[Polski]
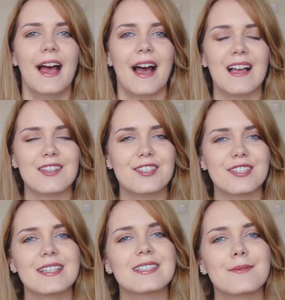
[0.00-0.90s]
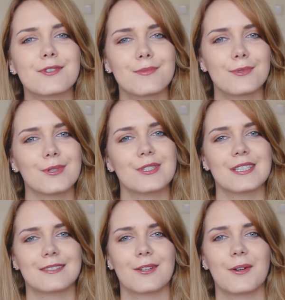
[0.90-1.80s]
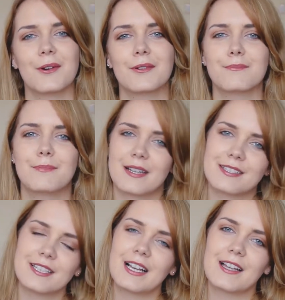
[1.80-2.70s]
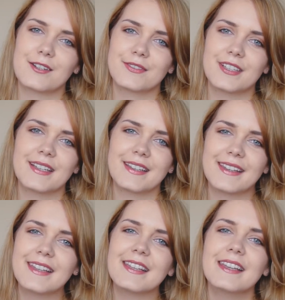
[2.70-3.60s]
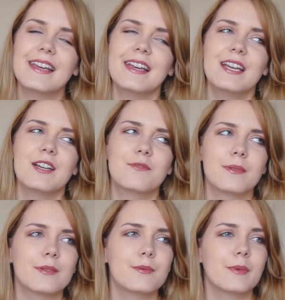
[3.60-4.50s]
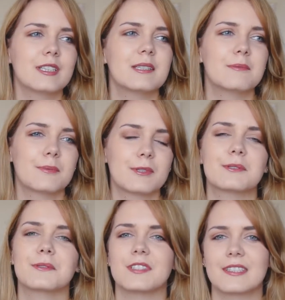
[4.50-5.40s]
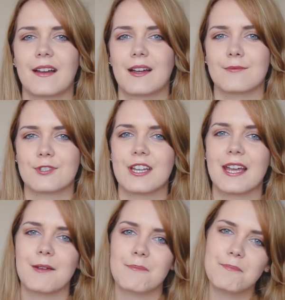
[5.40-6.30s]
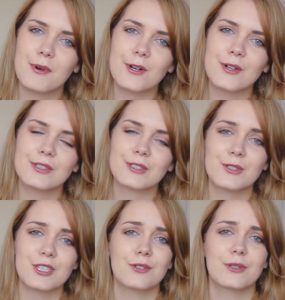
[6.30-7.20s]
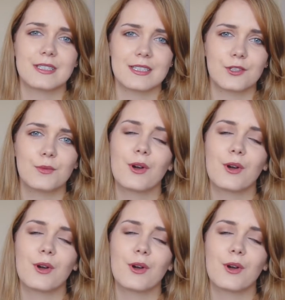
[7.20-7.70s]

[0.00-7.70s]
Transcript: a z czasem robiło się to bardziej klarowne i w pewnym momencie po prostu wiedziałam, że po skończeniu liceum